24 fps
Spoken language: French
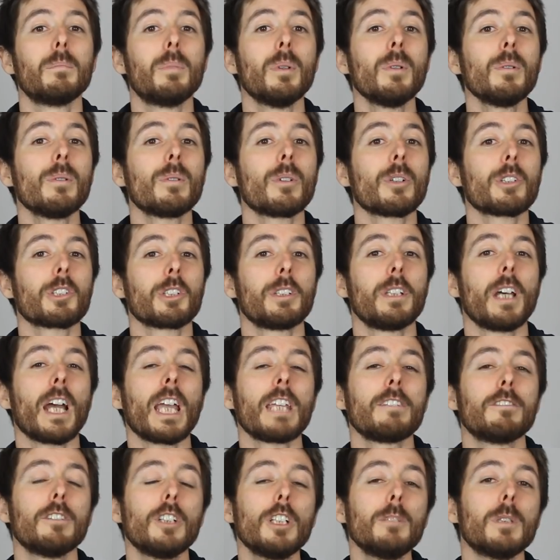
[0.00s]
Bon, j'en
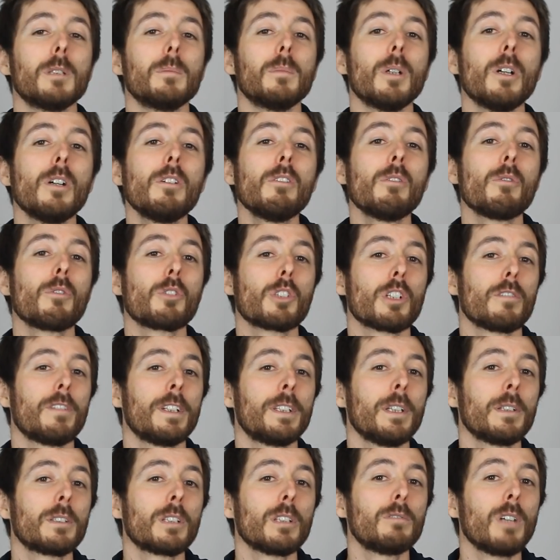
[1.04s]
arrive au moment où je vais
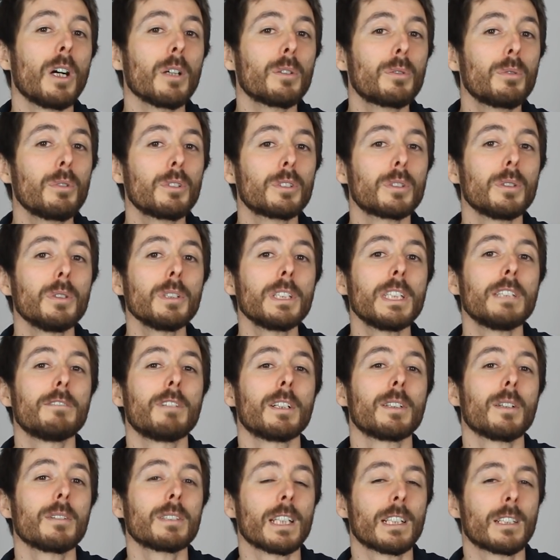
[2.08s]
décevoir tous ceux qui
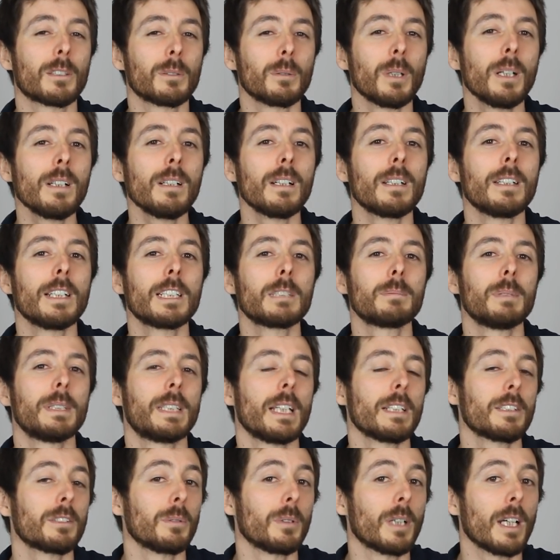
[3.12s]
voient dans cette loi
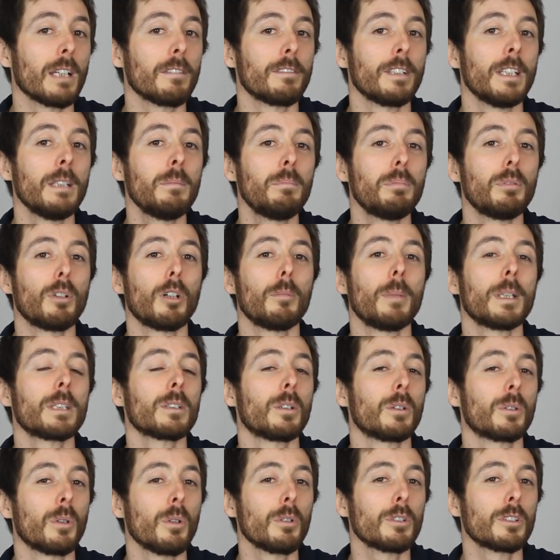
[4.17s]
l'explication rêvée pour remettre
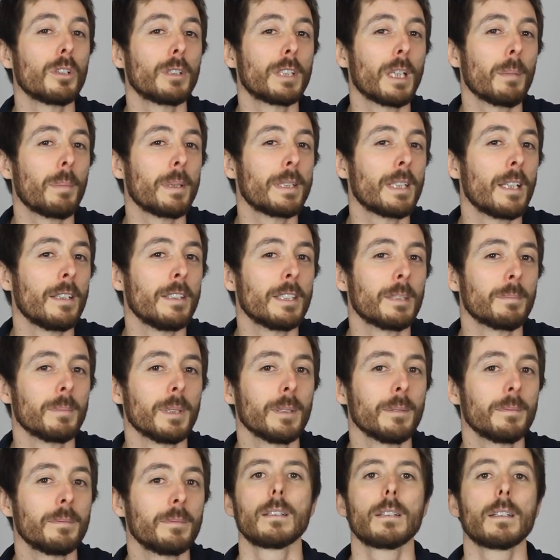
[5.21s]
en cause le capitalisme.
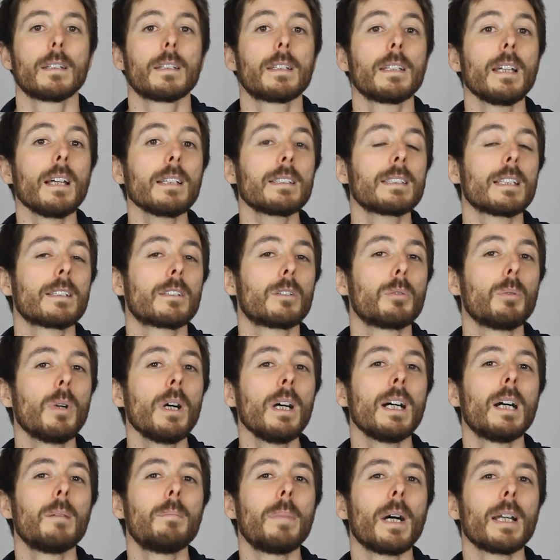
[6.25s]
Car cette
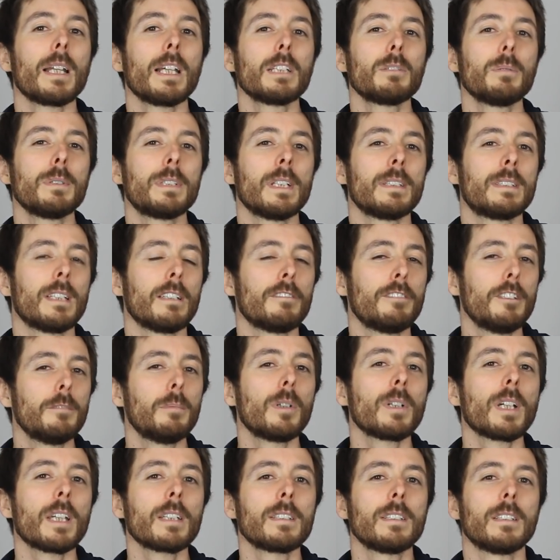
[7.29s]
loi a par la suite été
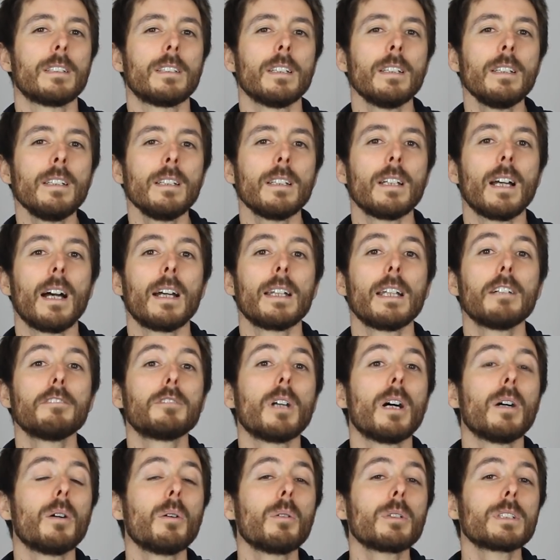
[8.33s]
vivement critiquée, à la
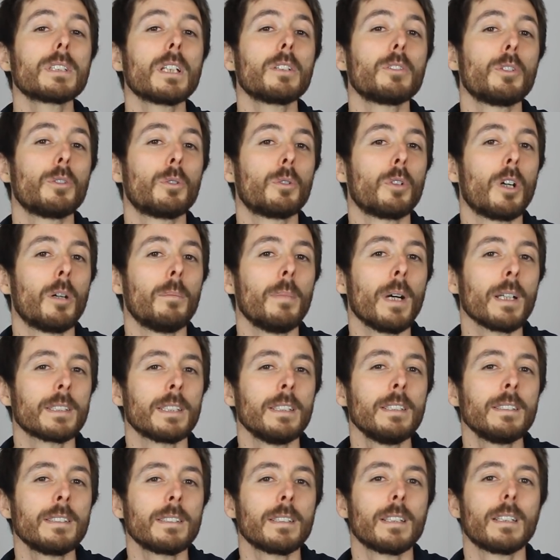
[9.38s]
fois au sein du courant
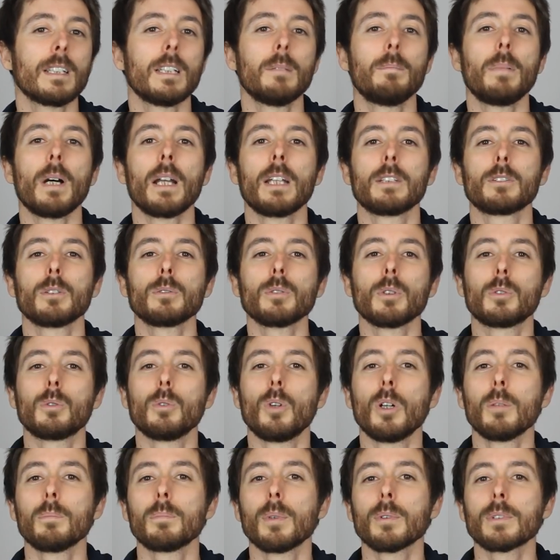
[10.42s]
marxiste et par les autres
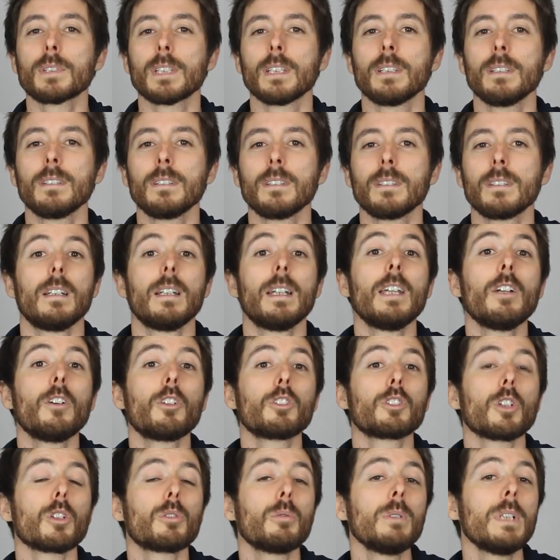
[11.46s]
courants de pensée. Et
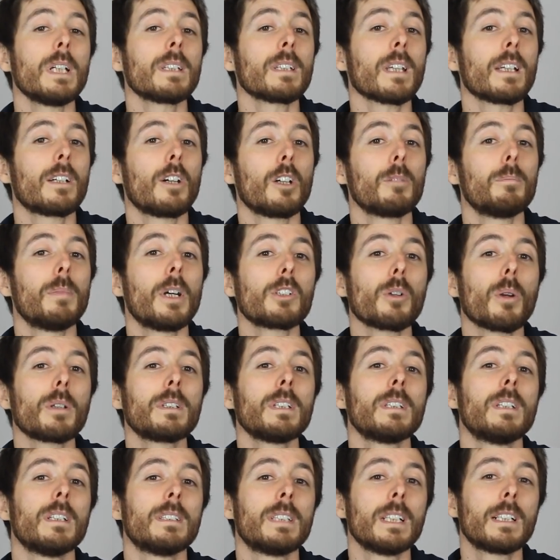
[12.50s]
aujourd'hui, la très grande
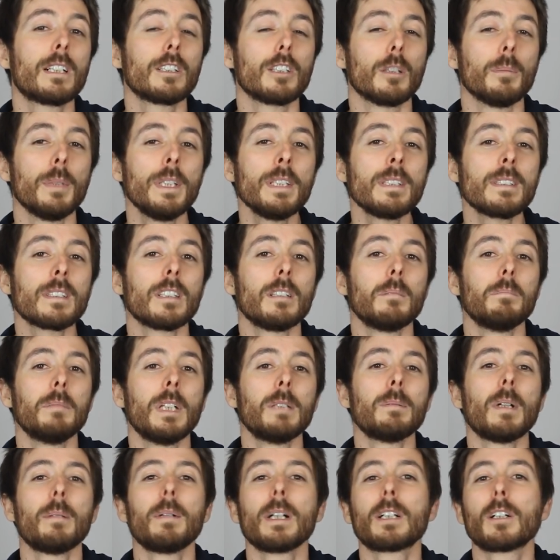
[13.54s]
majorité des économistes,
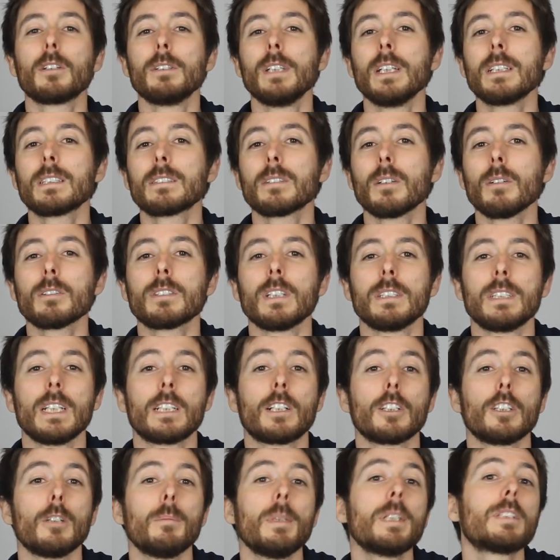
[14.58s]
même à ma connaissance des
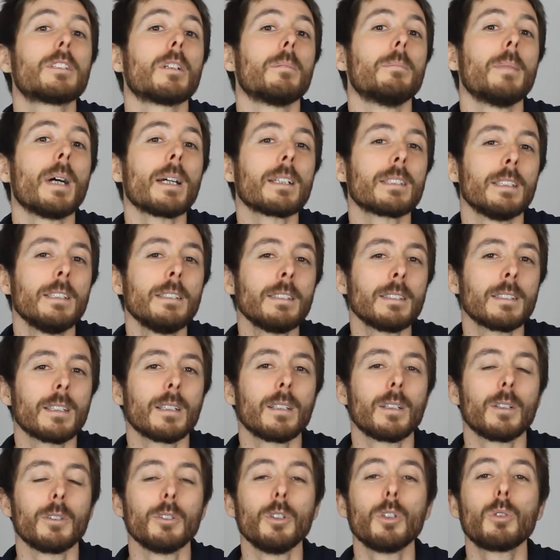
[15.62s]
économistes
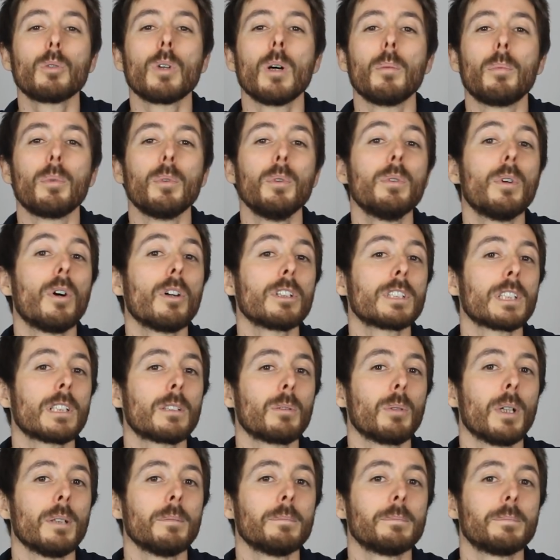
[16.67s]
marxistes, ne croient plus en
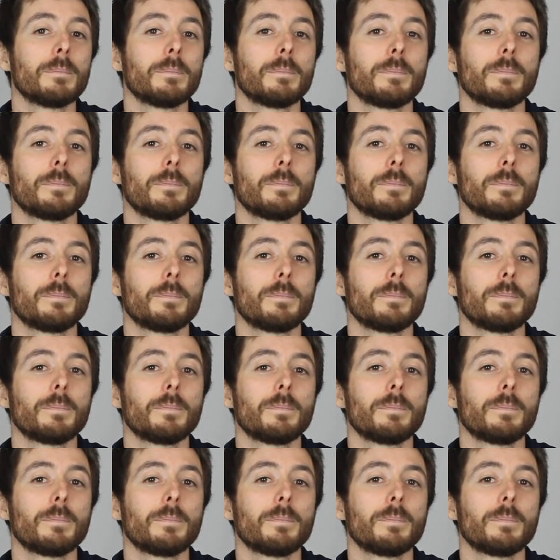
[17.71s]
cette loi.